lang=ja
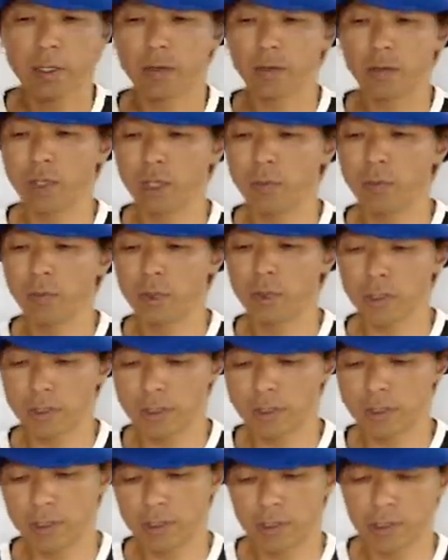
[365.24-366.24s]
これ
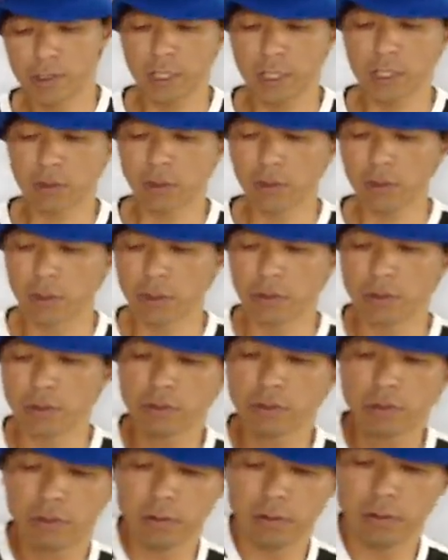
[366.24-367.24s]
もあと
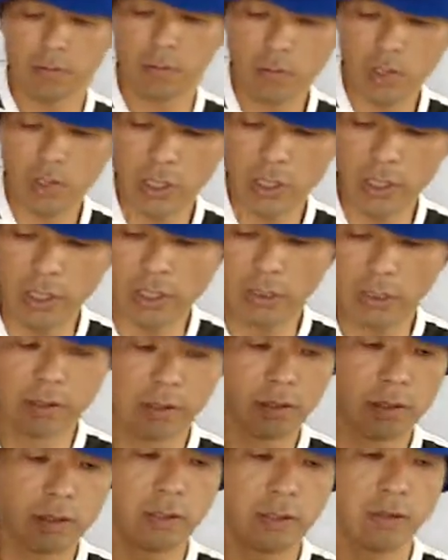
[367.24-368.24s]
もし
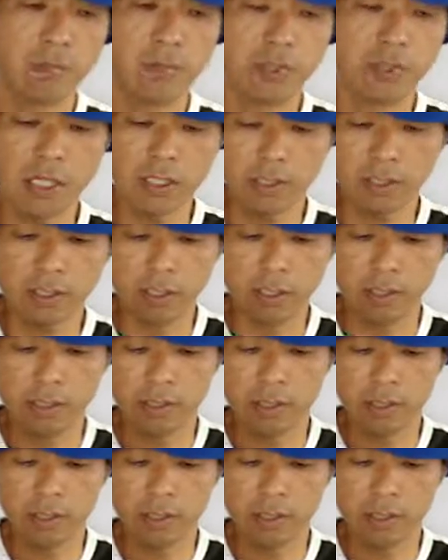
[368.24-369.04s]
プラス